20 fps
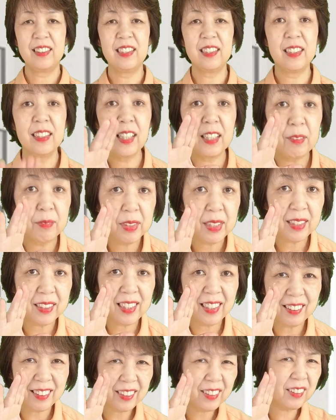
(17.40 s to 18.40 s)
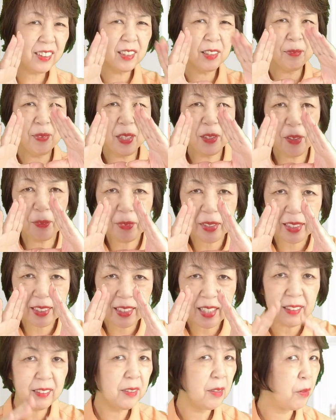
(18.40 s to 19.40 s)
リスナーの皆さん、YouTuber の皆
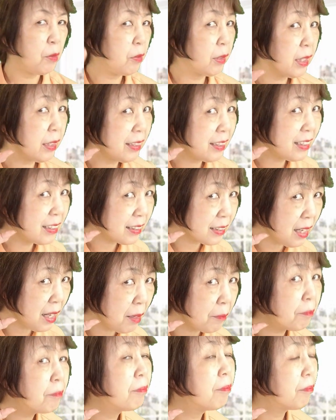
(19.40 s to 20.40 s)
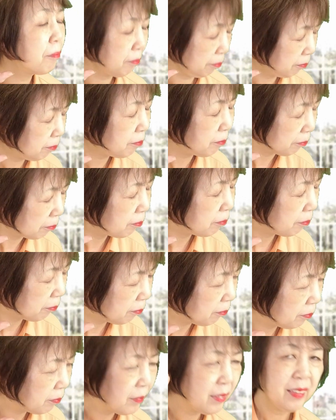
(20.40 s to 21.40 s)
さん、お元気ですか
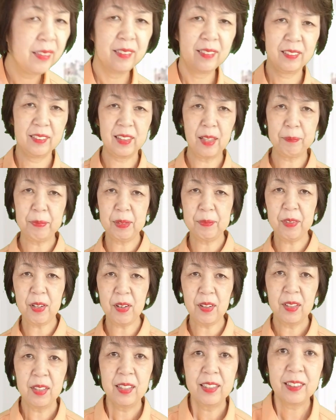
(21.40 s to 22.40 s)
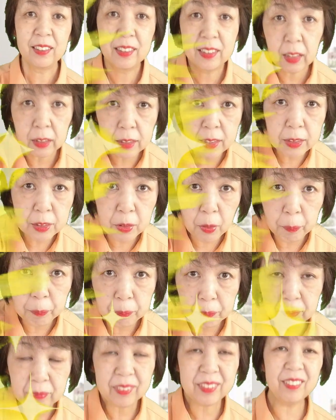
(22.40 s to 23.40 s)
ふなぴーも、元気ですよっ
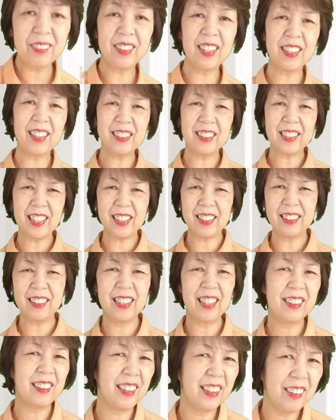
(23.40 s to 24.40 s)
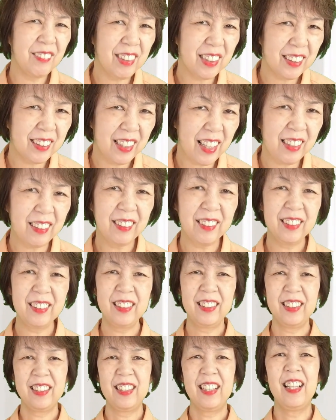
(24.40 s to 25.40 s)
て言った感じでやっていきますね。
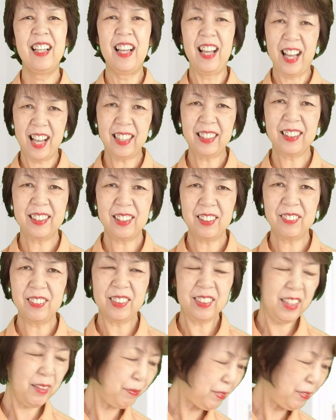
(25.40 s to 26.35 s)
はい、今日もふ